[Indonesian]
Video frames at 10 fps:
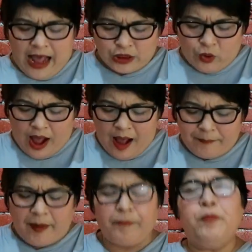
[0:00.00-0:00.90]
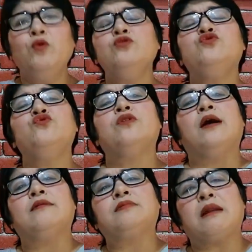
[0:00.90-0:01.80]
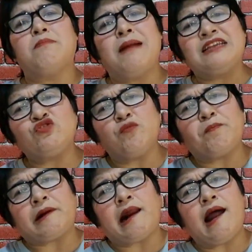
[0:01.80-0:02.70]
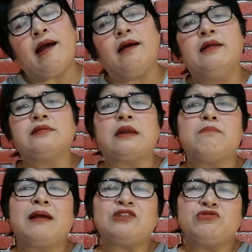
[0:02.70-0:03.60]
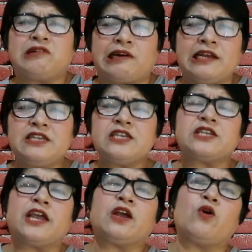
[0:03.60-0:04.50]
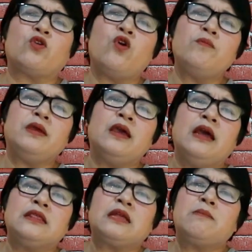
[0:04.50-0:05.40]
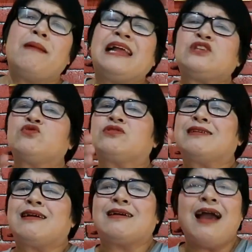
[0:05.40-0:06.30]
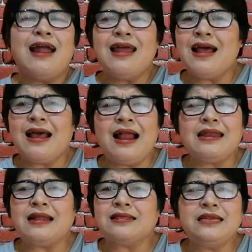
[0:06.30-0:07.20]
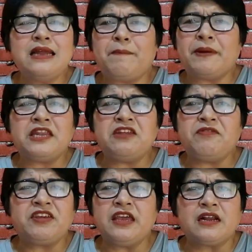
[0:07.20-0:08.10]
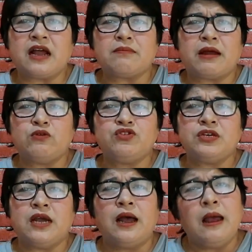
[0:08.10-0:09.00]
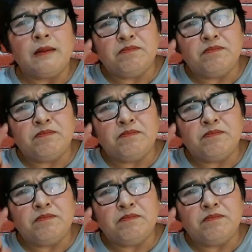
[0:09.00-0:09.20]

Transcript: atau apapun juga termasuk perang, termasuk krisis ekonomi, termasuk segala hal yang tidak pernah difikirkan manusia